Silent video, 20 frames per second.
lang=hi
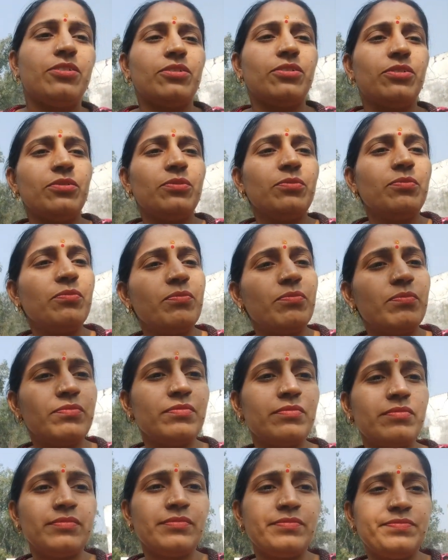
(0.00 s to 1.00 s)
और
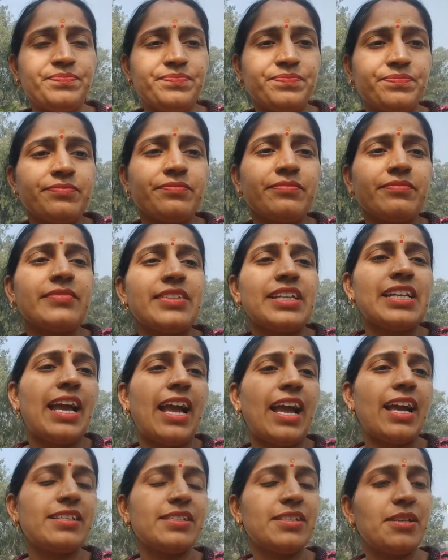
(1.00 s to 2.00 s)

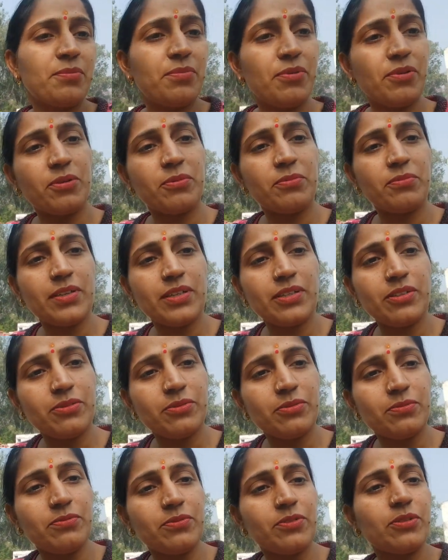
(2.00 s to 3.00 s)
आज के ब्लॉग में
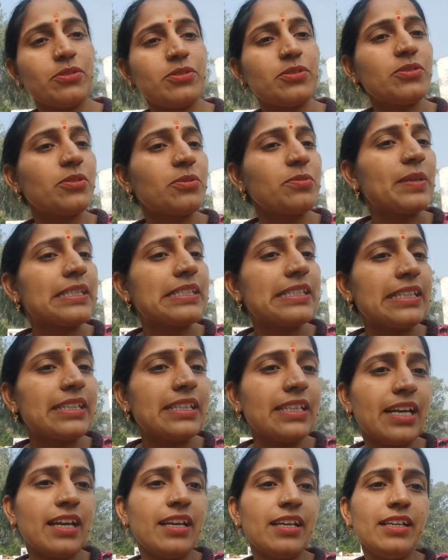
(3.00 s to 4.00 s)
तो दोस्तों बस
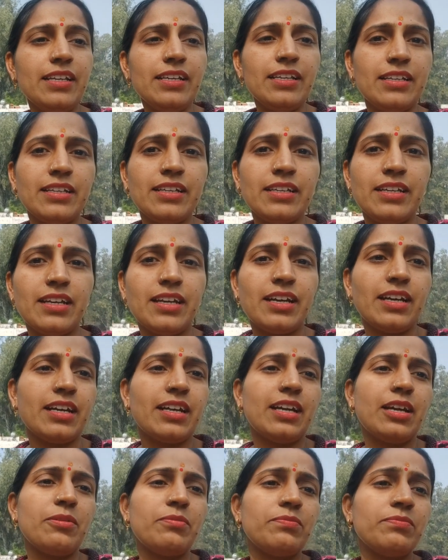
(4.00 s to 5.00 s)
इतना ही
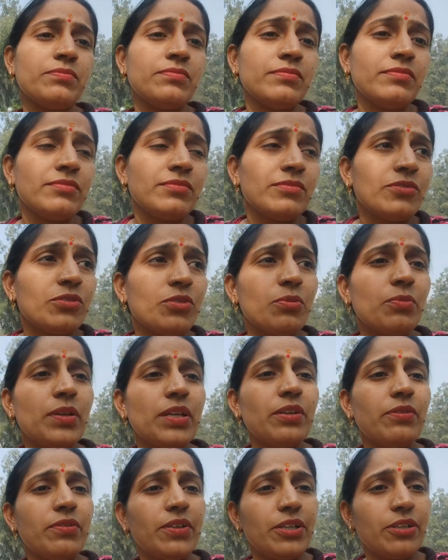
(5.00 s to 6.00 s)
अगर आपको
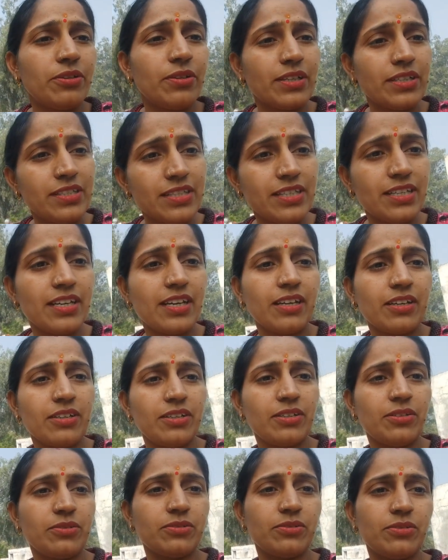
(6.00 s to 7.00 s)
मेरी वीडियो अच्छी
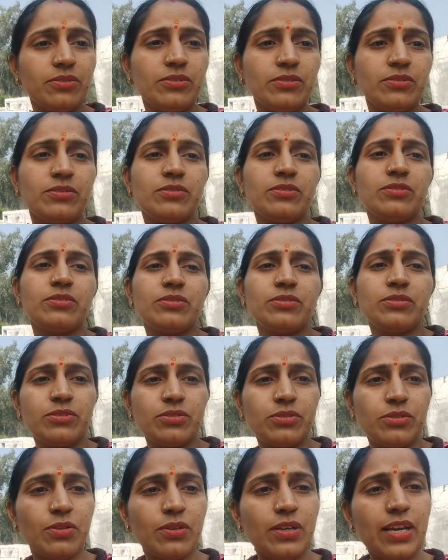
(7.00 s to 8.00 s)
लगी हो
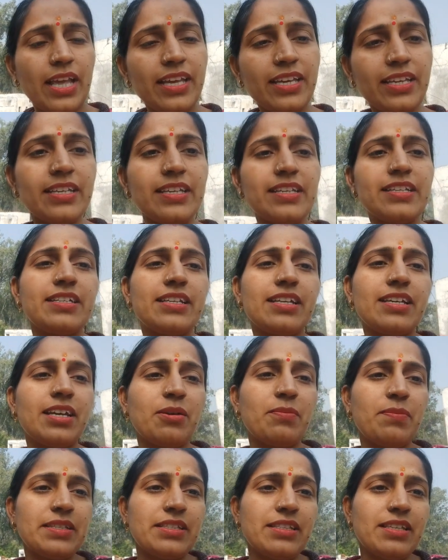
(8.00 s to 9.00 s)
तो लाइक
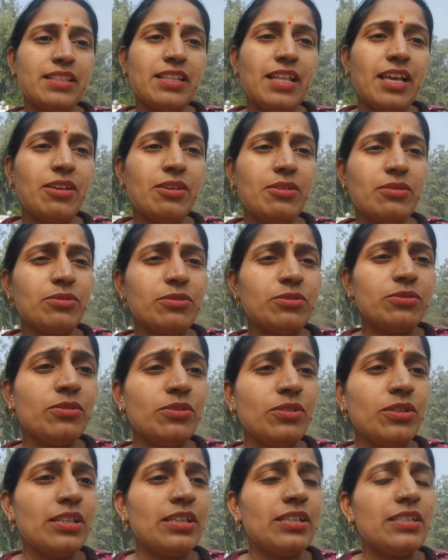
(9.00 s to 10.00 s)
कीजिएगा पसंद आई हो तो
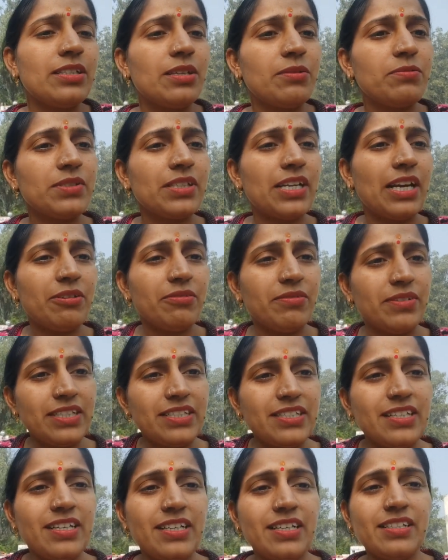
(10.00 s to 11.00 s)
सब्सक्राइब
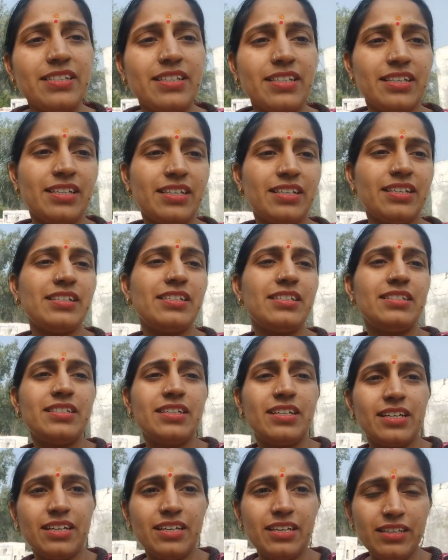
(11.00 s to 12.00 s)
कीजिएगा शेयर
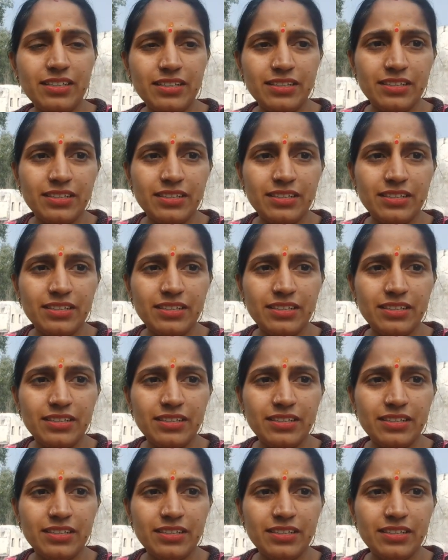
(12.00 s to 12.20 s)
कीजिएगा